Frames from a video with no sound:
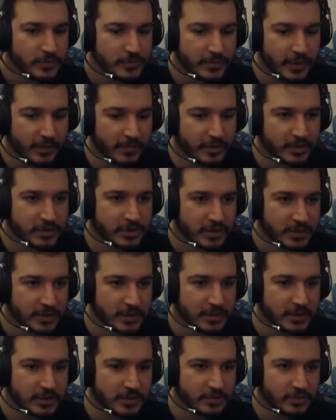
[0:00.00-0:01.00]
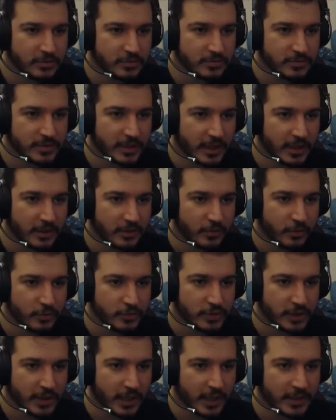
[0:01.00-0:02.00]
Yavaşlatıldı. Bir tane
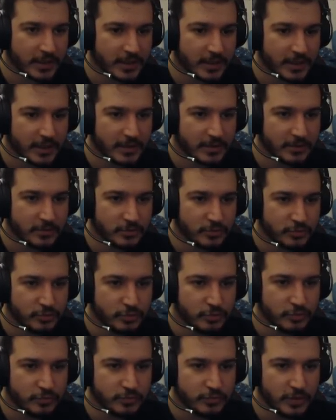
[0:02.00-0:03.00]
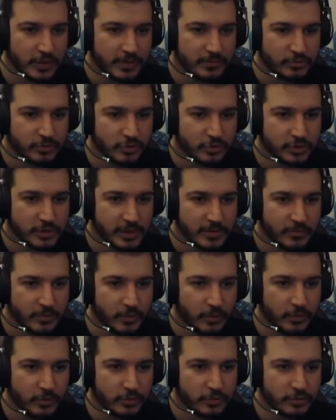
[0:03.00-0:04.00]
koysak arkadan. Q'yu fulllemiş olsam
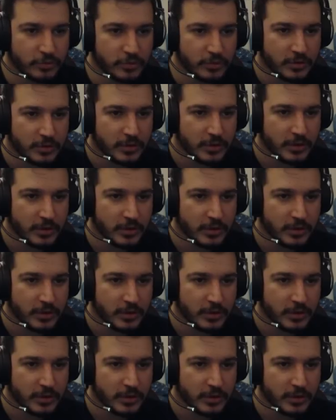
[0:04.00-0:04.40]
ölürdü.